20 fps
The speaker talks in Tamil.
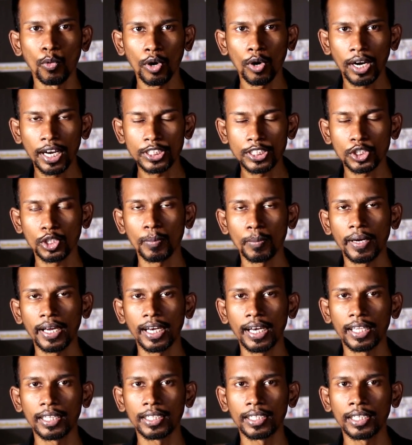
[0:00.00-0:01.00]
ஒரு லட்ச
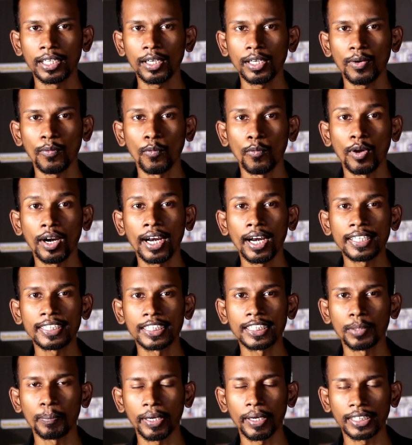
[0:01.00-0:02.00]
ரூபாயிலேருந்து ஒரு
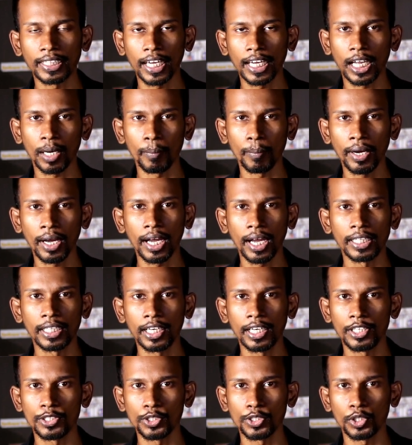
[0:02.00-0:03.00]
லட்சத்து பத்தாயிரமாக
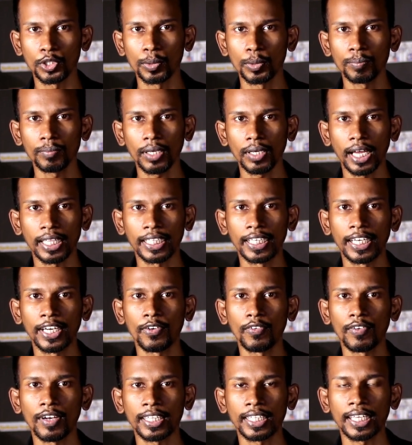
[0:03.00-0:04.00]
அதிகரிச்சிருக்கும் அந்த
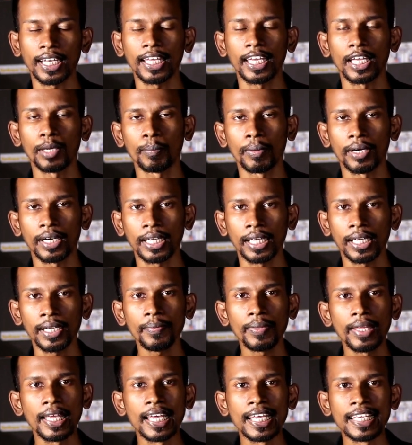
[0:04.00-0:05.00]
நிறுவனத்தால் ஏற்பட்ட
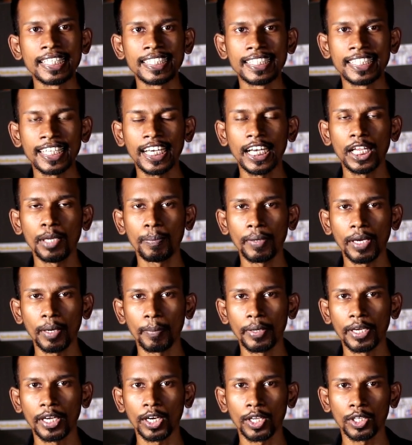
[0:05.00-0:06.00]
ஜிடிபி
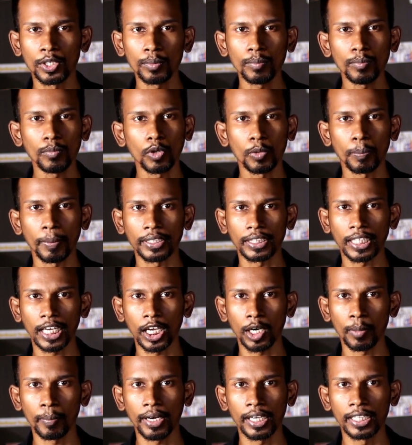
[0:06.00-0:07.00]
அப்படிங்கிறதும் ஒரு
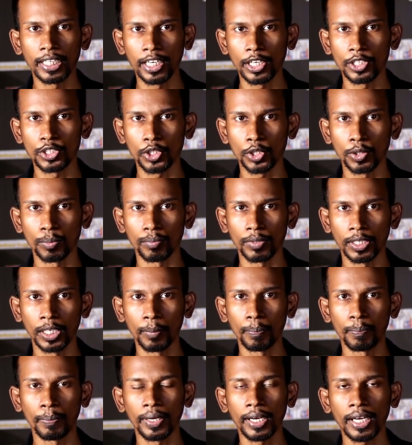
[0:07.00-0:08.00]
பத்தாயிரம் ரூபாய் அதிகரிச்சிருக்கும்
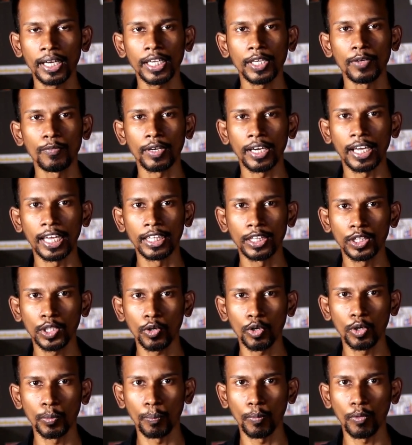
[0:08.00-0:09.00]
இப்போ இவங்க
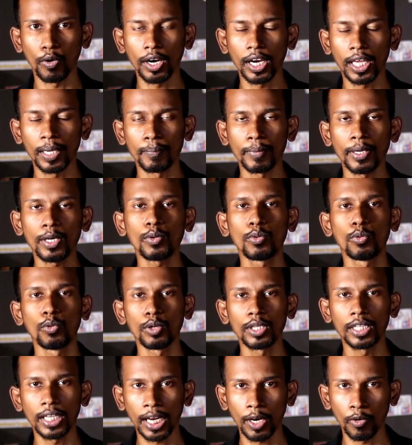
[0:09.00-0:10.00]
எந்த ஒரு பொருளையுமே
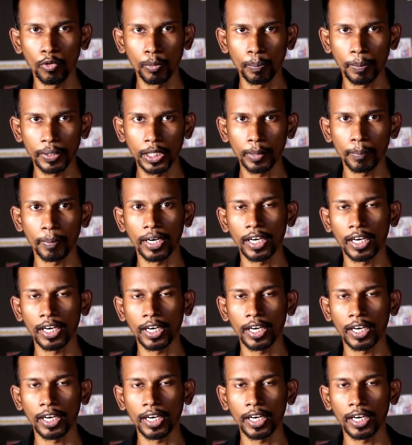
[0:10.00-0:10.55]
கூடுதலாக உற்பத்தி